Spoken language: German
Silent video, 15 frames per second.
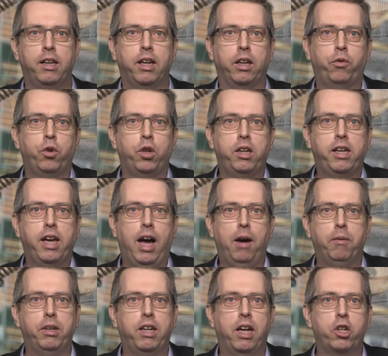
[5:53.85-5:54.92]
das für dich
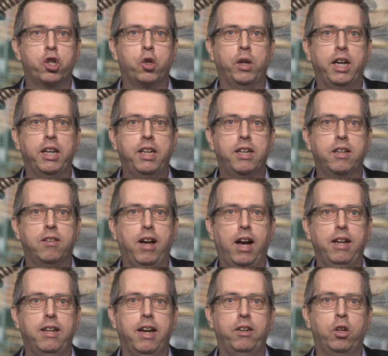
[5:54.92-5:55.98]
gearbeitet hat, Steuern nicht
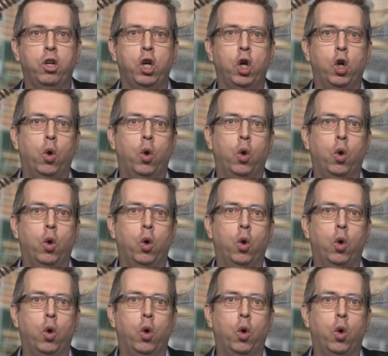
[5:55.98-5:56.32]
gezahlt hat